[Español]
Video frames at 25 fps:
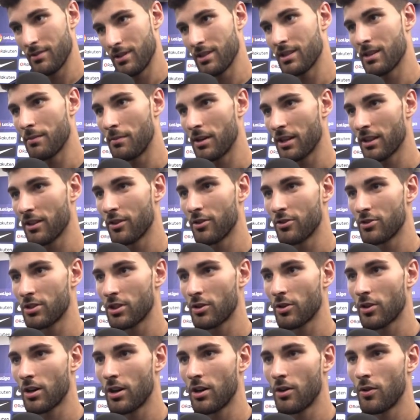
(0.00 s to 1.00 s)
este partido
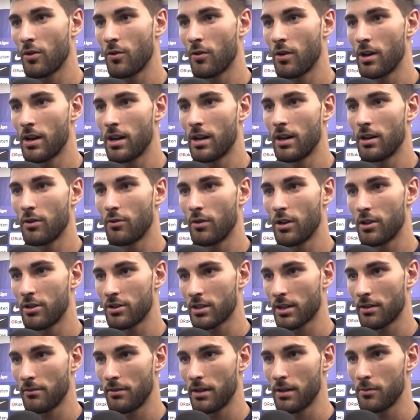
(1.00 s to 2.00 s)
nos ha tocado jugar a jugadores que